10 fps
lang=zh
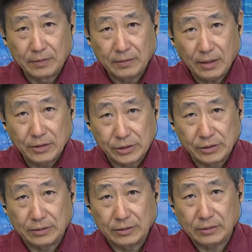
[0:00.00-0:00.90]
但
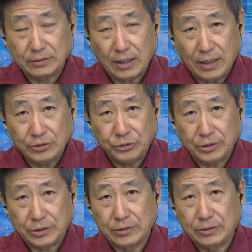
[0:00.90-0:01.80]
是它
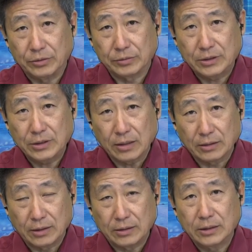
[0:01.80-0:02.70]
却是有这样
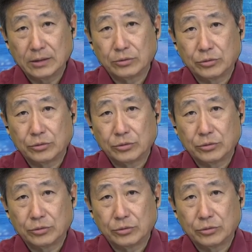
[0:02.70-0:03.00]
的一个